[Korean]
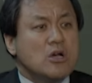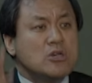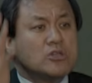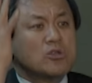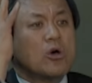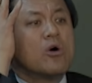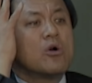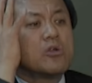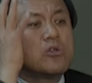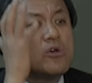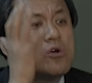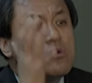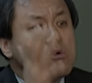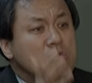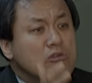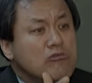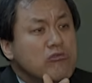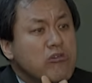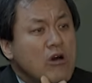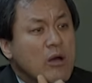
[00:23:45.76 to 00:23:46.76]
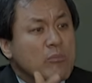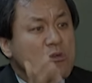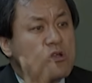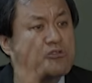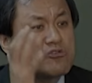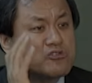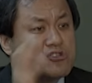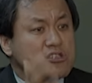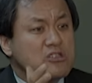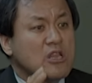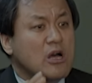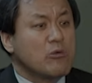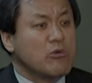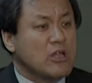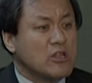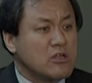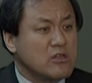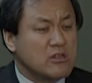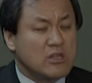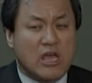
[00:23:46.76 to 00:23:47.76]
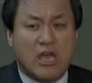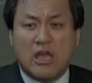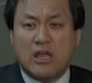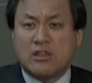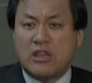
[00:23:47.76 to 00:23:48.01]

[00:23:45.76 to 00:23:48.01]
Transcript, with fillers: 성령을 구하면 주신다고 했는데